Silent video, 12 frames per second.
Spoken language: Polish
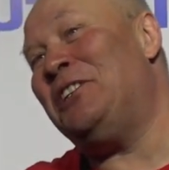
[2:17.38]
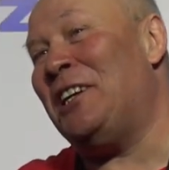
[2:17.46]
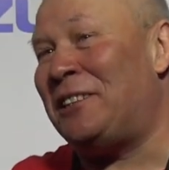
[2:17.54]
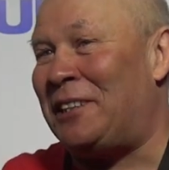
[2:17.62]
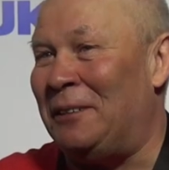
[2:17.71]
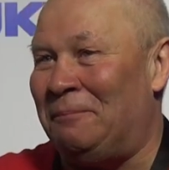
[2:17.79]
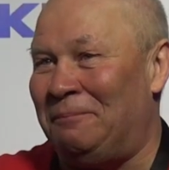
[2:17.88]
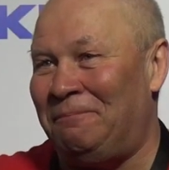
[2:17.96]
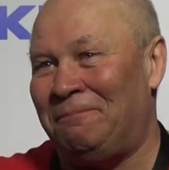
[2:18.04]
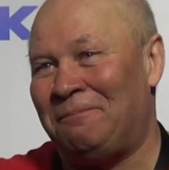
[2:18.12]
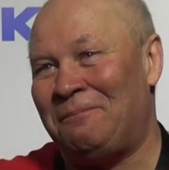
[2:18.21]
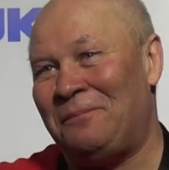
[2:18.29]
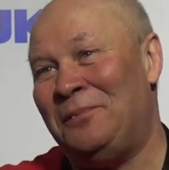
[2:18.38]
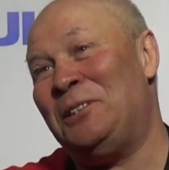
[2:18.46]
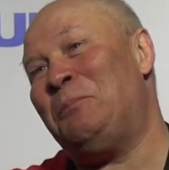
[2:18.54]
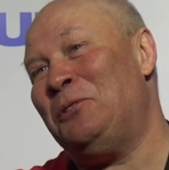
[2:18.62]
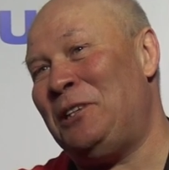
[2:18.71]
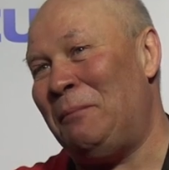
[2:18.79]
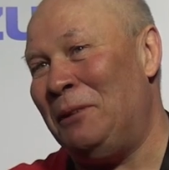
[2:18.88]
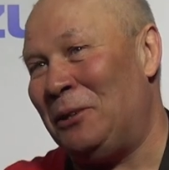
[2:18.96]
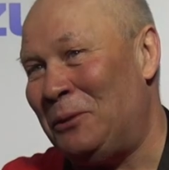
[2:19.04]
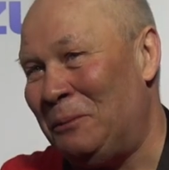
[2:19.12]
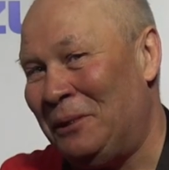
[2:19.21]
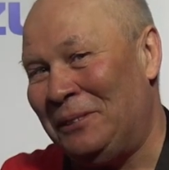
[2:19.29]
dziadkiem. Więc powiedziałem dla
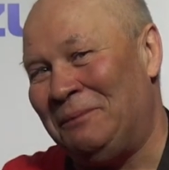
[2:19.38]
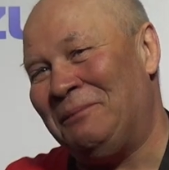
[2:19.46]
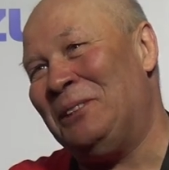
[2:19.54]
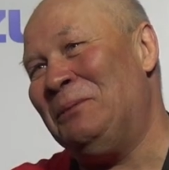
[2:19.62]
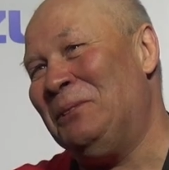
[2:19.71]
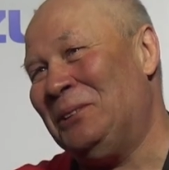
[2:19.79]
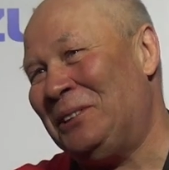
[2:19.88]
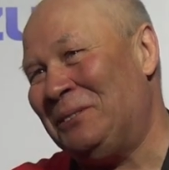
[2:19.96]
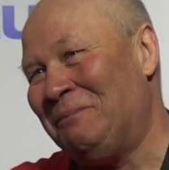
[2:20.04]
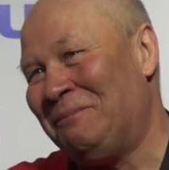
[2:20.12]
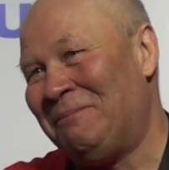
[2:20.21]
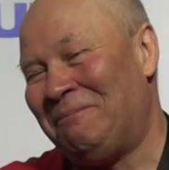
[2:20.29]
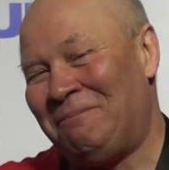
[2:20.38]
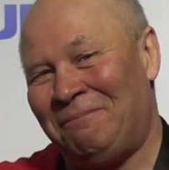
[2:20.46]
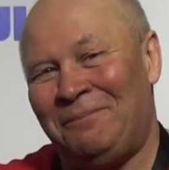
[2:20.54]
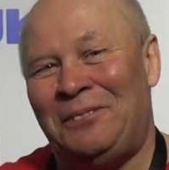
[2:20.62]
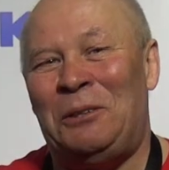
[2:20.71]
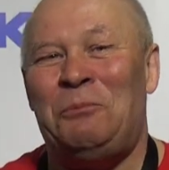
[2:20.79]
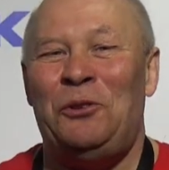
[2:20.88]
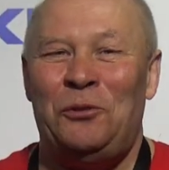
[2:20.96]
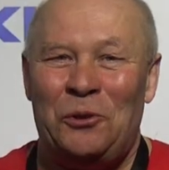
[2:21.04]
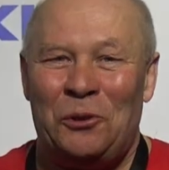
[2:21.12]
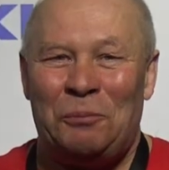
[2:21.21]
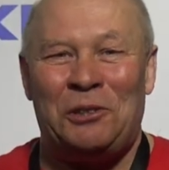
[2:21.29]
Kuby, Kubuś, ten mój
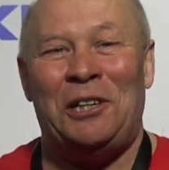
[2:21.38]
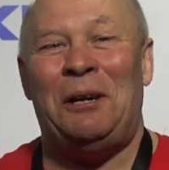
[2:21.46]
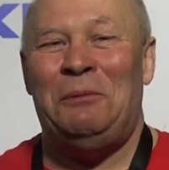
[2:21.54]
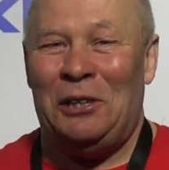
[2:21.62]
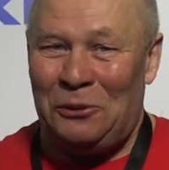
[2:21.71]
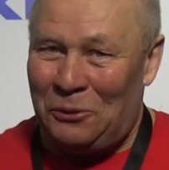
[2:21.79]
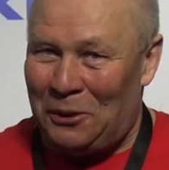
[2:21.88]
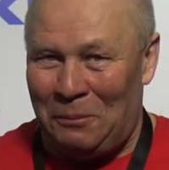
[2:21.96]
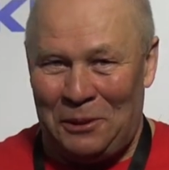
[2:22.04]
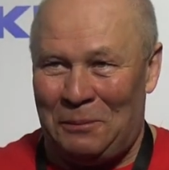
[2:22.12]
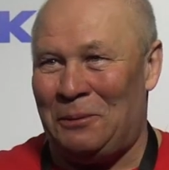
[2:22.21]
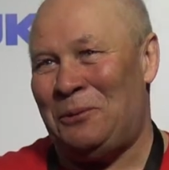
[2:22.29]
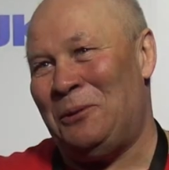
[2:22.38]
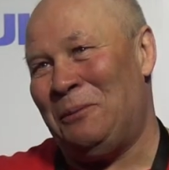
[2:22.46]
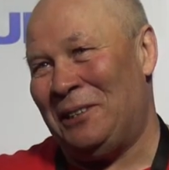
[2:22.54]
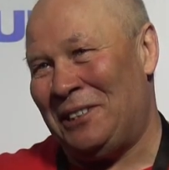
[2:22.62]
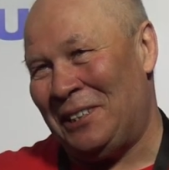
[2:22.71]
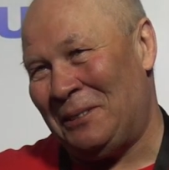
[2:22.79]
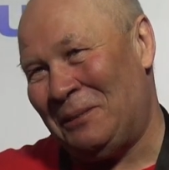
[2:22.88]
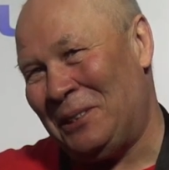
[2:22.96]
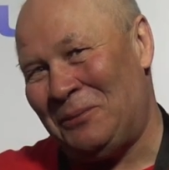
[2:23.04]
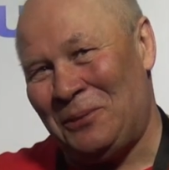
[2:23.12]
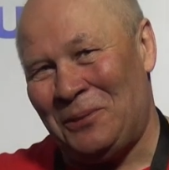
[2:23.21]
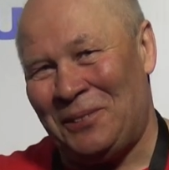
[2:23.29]
wnuk przynajmniej na drugi będzie miał Kuba, jeżeli to
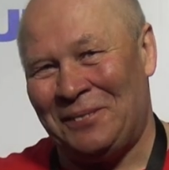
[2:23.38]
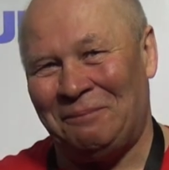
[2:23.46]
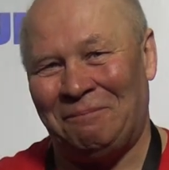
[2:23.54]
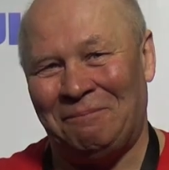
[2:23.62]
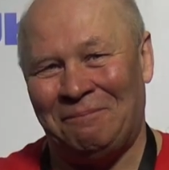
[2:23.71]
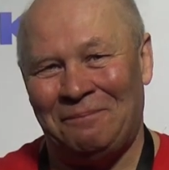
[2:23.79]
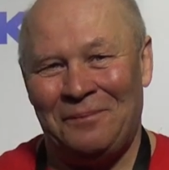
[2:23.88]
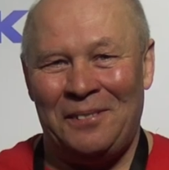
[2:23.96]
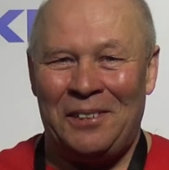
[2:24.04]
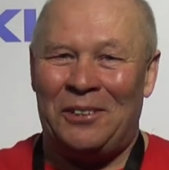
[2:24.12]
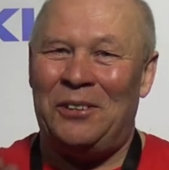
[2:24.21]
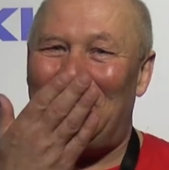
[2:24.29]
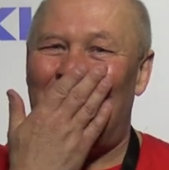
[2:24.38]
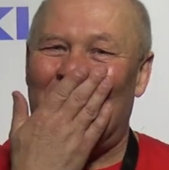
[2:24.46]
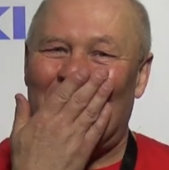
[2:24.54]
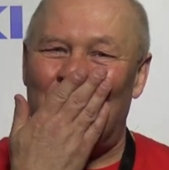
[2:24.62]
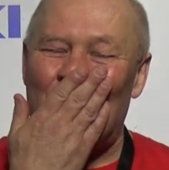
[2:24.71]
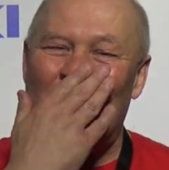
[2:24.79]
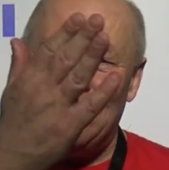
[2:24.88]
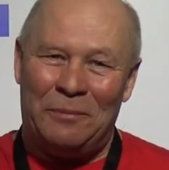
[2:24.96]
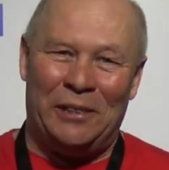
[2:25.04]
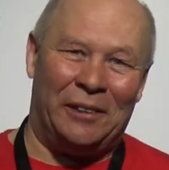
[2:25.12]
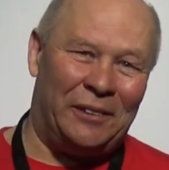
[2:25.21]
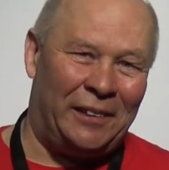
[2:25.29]
będzie wnuk. To tym bardziej... Kocham was,
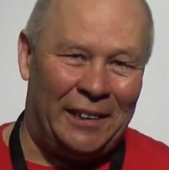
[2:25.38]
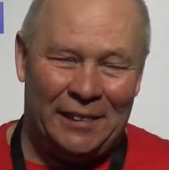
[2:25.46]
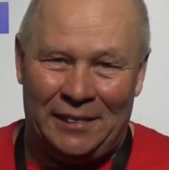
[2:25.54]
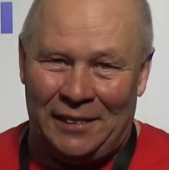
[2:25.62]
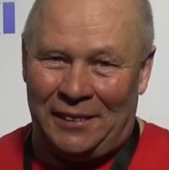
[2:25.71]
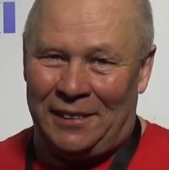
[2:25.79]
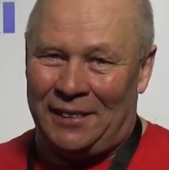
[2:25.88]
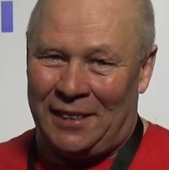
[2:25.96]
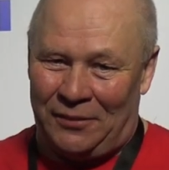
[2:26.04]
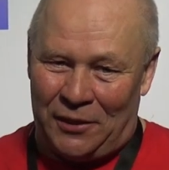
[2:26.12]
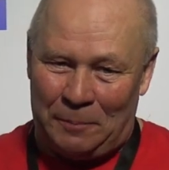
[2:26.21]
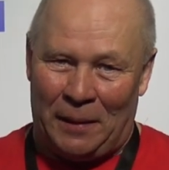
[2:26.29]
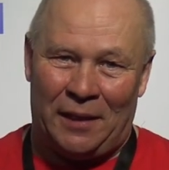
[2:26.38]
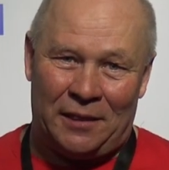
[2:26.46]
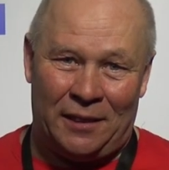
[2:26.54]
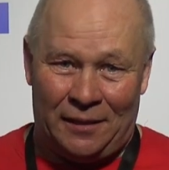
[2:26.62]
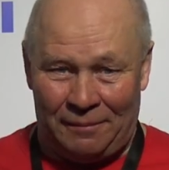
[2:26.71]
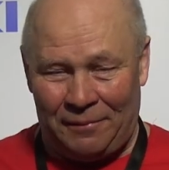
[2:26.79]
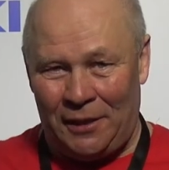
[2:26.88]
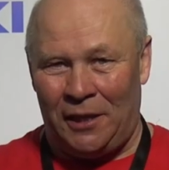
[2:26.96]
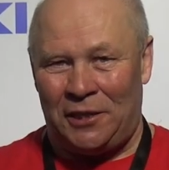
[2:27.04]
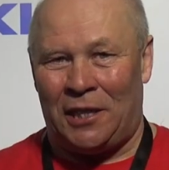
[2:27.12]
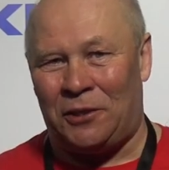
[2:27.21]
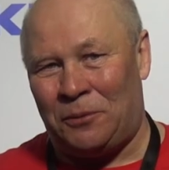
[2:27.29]
moje kochane dzieci, za wsparcie.
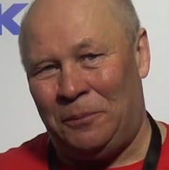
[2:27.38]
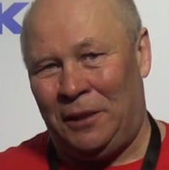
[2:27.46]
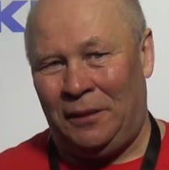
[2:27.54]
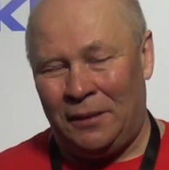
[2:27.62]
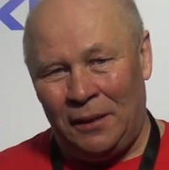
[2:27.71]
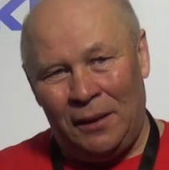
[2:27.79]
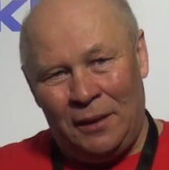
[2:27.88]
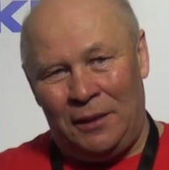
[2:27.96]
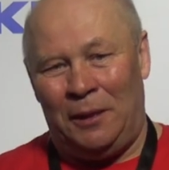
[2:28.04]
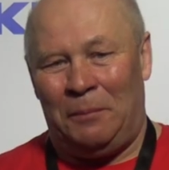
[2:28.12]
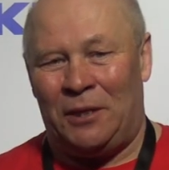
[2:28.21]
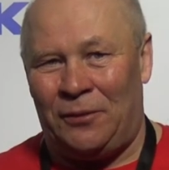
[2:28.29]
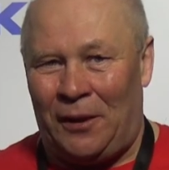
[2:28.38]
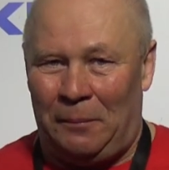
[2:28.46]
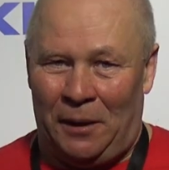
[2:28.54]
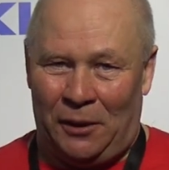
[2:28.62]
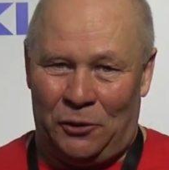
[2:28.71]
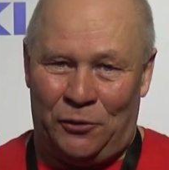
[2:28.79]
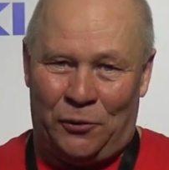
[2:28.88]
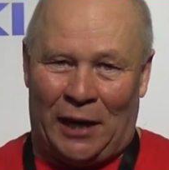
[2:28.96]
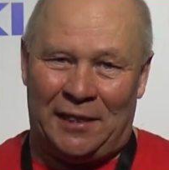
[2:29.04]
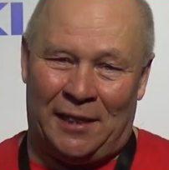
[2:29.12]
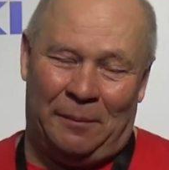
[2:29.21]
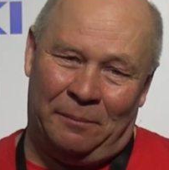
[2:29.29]
Tyle czasu mnie nie ma z wami, ale już
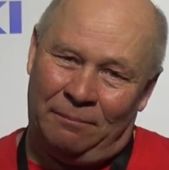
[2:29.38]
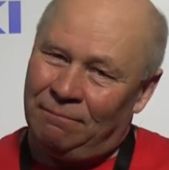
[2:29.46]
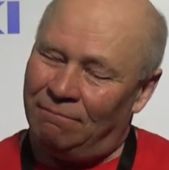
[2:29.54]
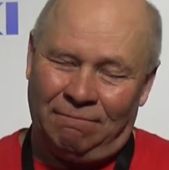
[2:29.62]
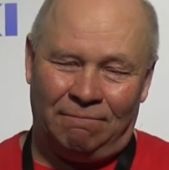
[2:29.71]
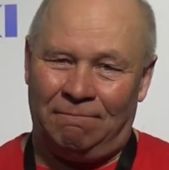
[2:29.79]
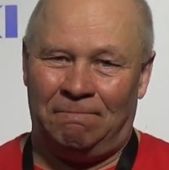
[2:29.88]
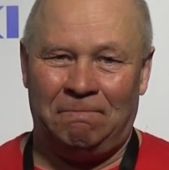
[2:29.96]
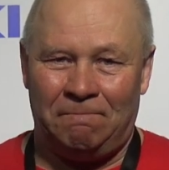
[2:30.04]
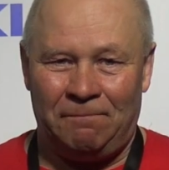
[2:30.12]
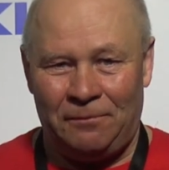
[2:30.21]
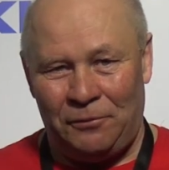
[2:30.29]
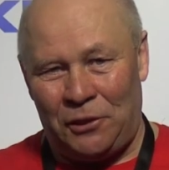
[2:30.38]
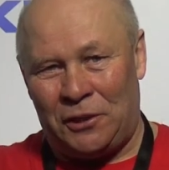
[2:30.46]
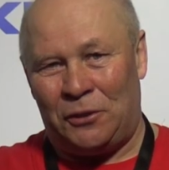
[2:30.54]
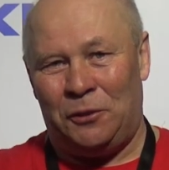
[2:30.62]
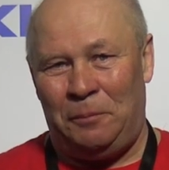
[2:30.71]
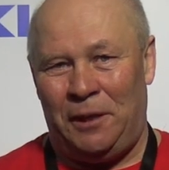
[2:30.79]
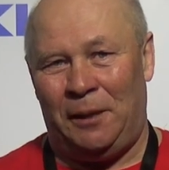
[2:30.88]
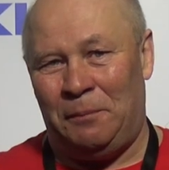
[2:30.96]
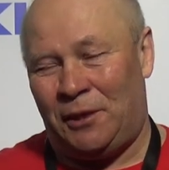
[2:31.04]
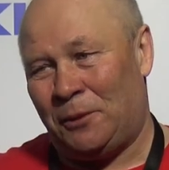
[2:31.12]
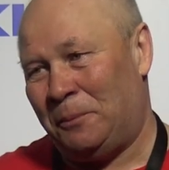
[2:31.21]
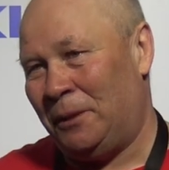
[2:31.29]
wracam. Wszystko
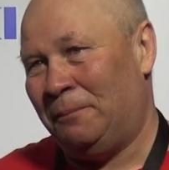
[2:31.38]
odbijemy sobie.